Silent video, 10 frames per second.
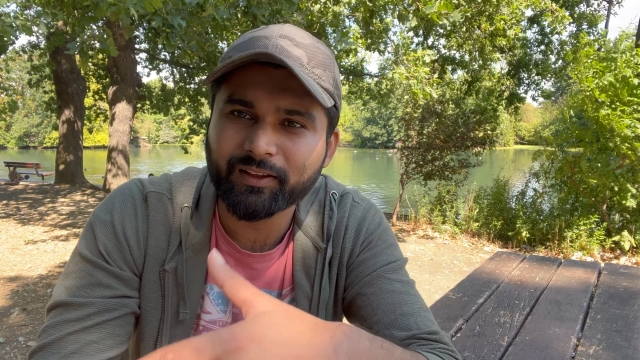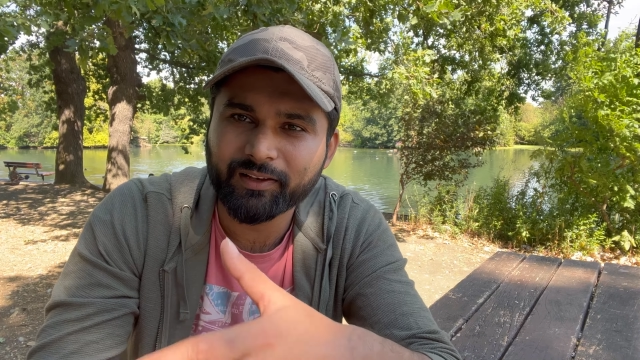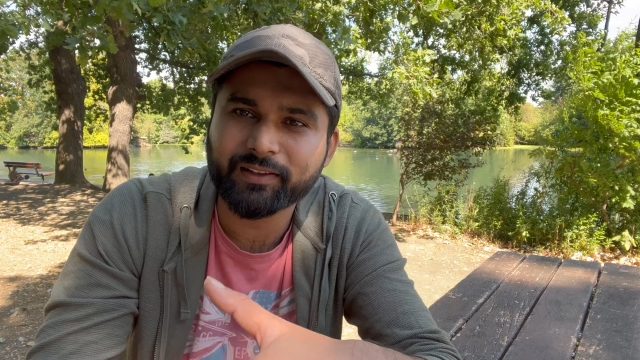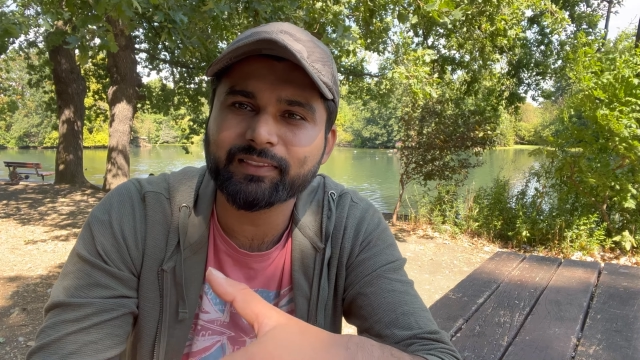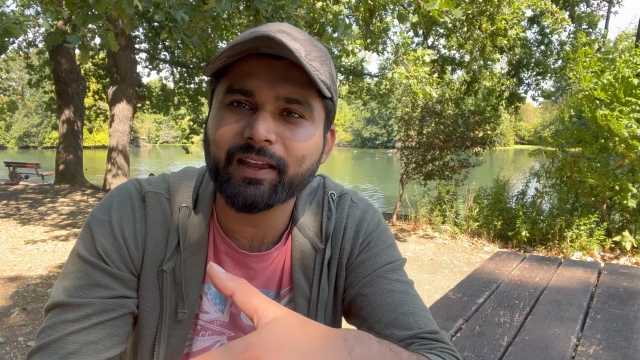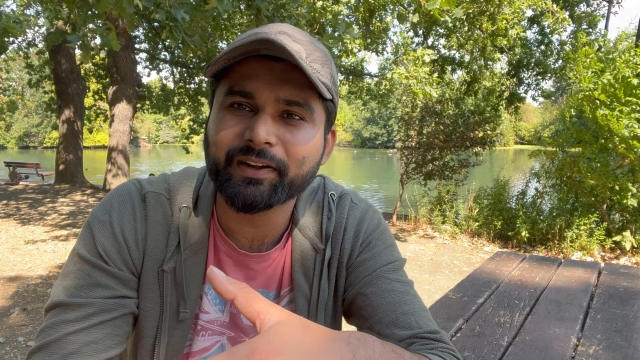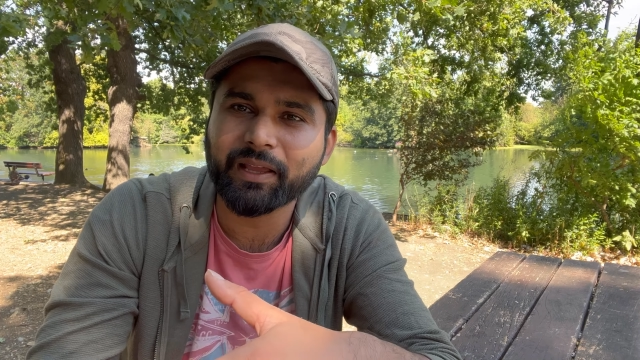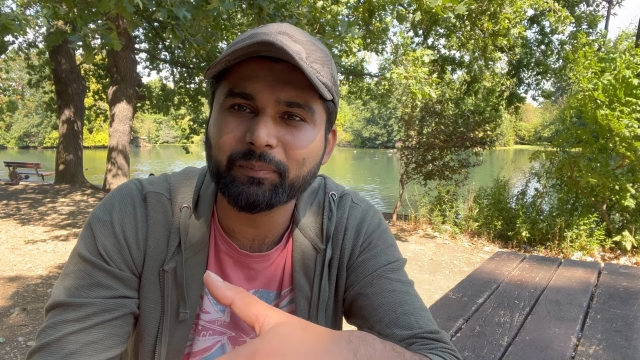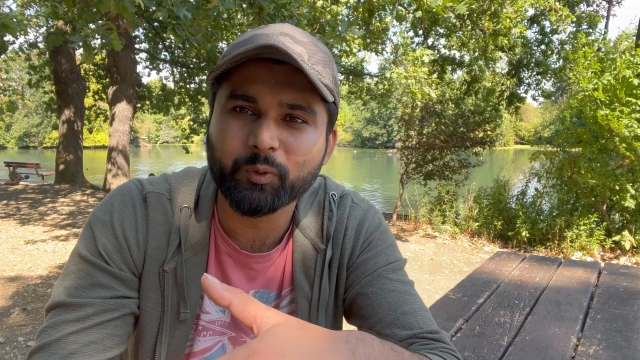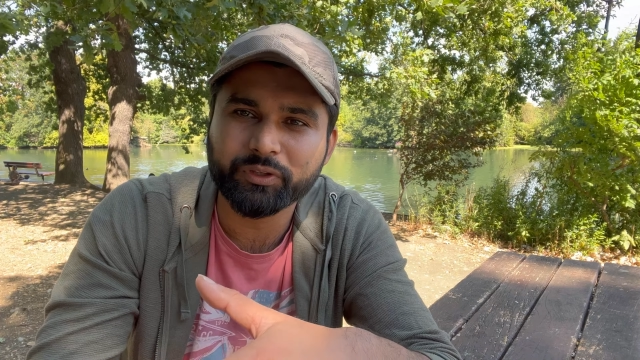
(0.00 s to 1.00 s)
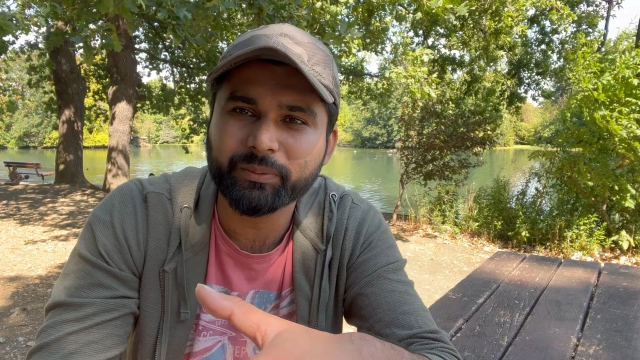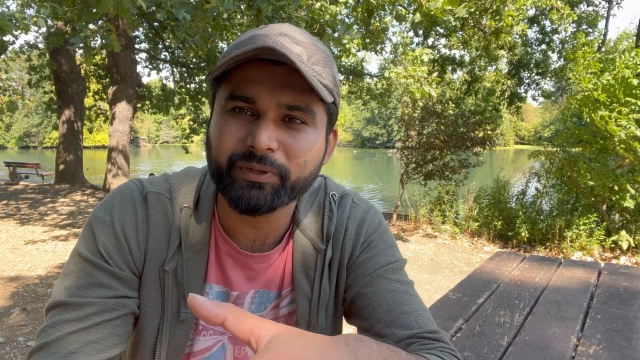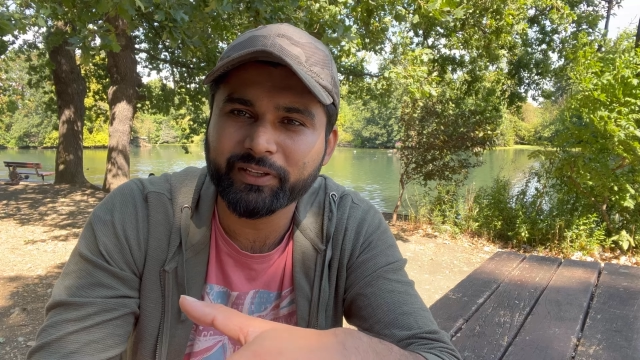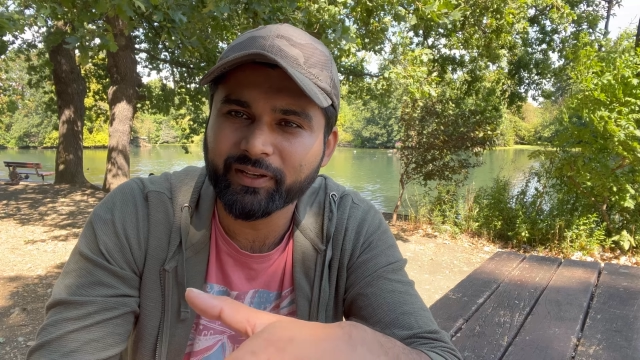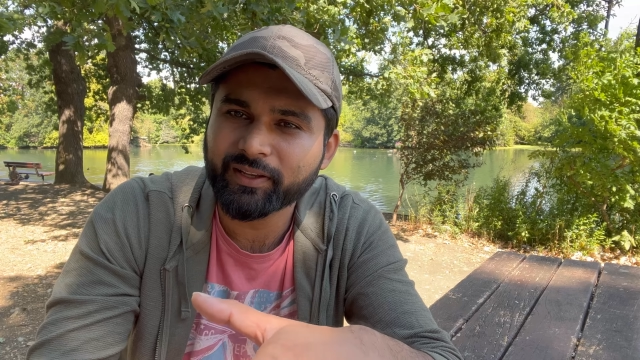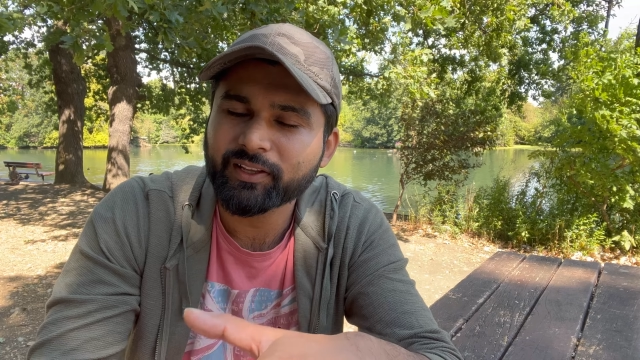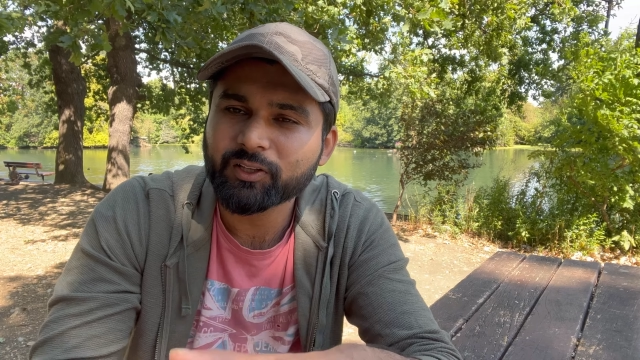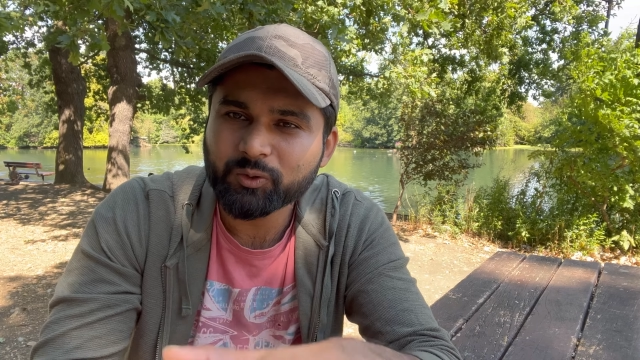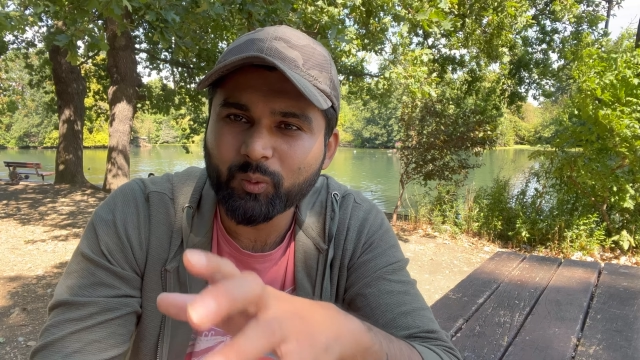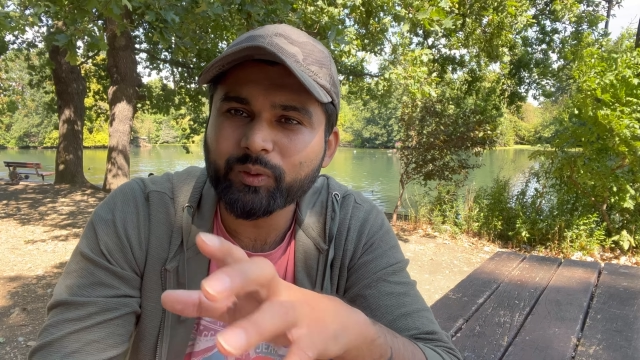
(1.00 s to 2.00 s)
लगता है टाइम दो तीन महीने
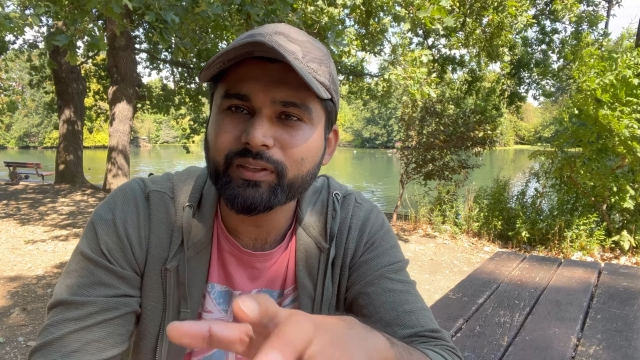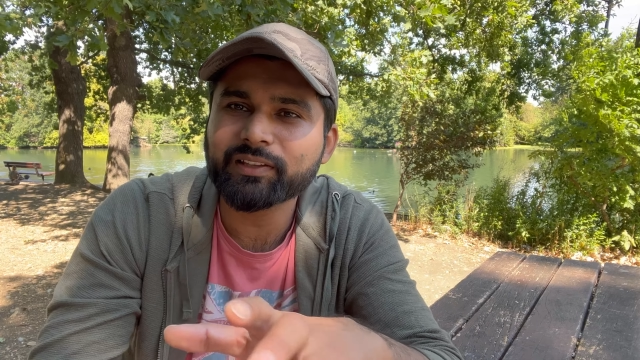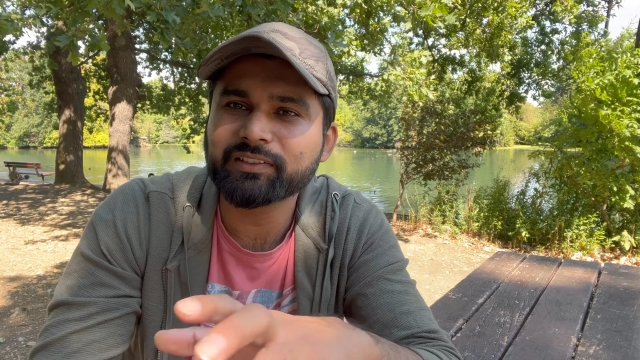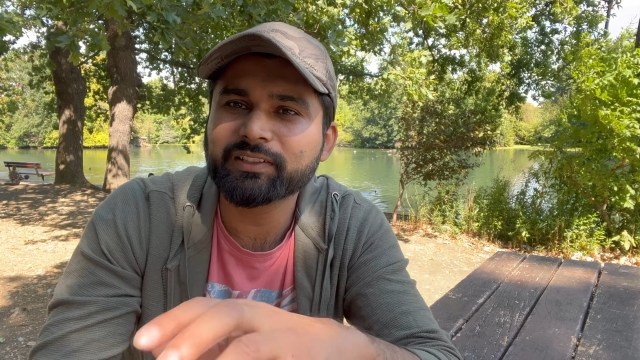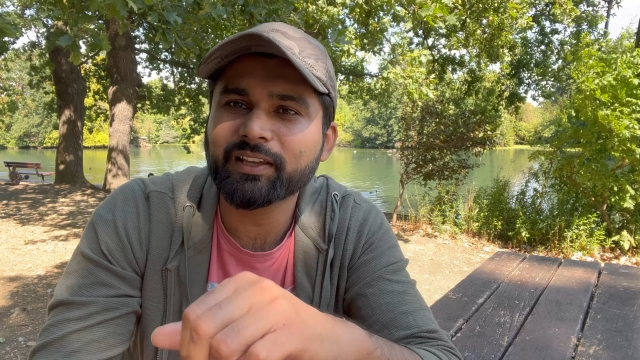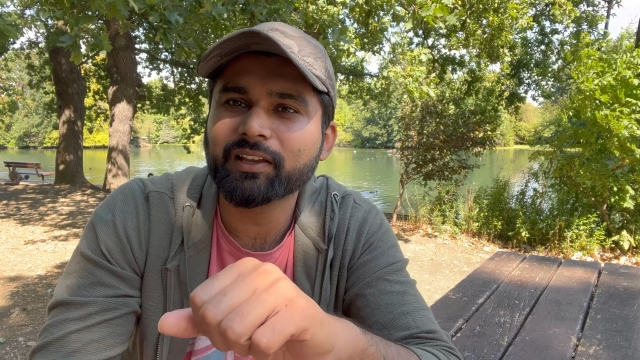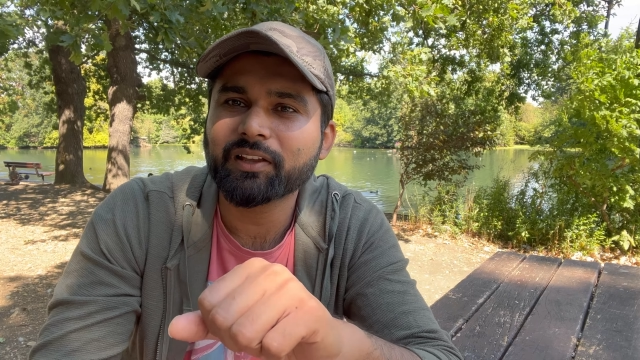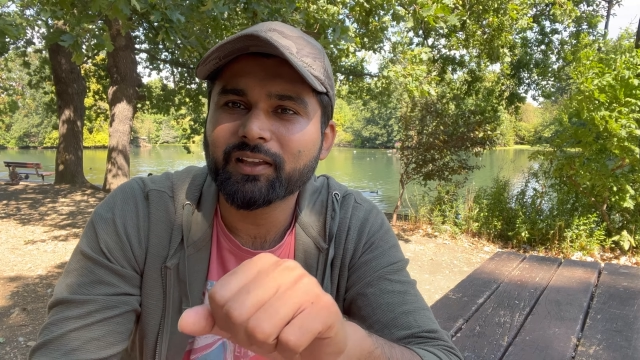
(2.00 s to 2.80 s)
तो ये चीज़ें